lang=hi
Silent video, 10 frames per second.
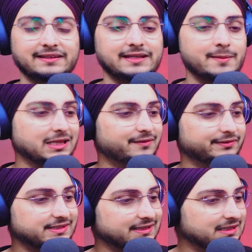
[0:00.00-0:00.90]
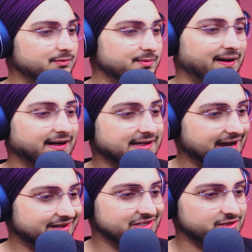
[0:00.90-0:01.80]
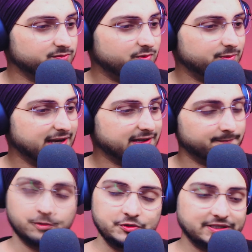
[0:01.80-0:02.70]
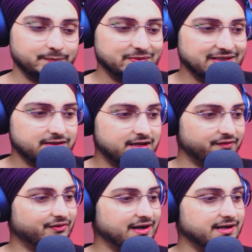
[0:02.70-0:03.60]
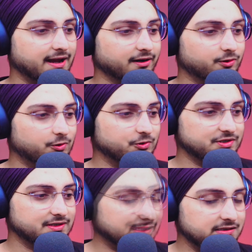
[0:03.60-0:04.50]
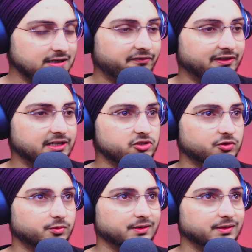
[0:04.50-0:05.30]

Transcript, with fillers: देती है मतलब जितनी भी बाकी एक्शन मूवी है ना उन सबसे डिफरेंट है कोर्स के जी एफ है ना जो